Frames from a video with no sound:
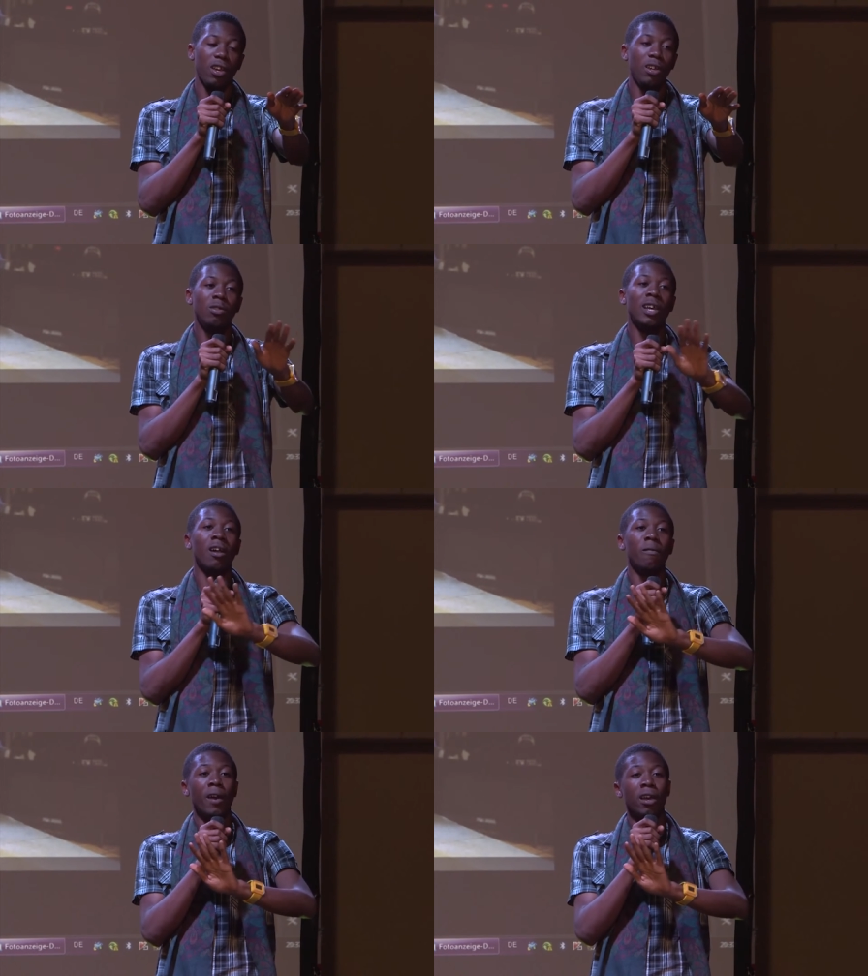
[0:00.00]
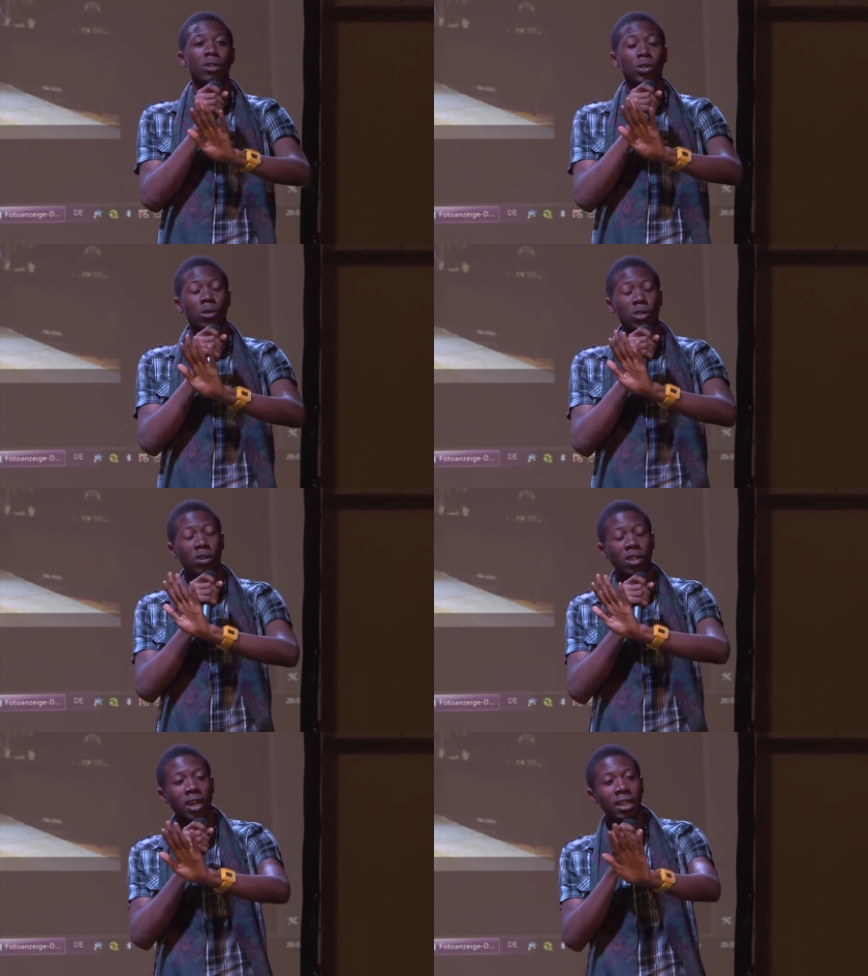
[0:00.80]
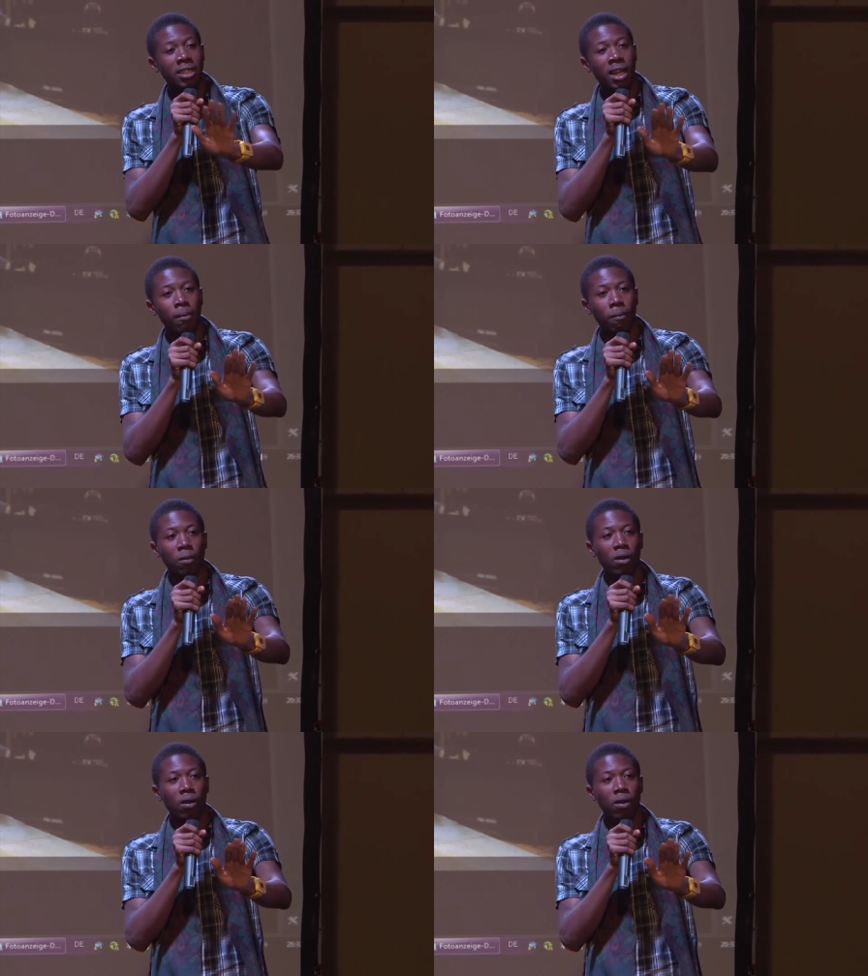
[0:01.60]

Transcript: nous allons faire une solution très simple.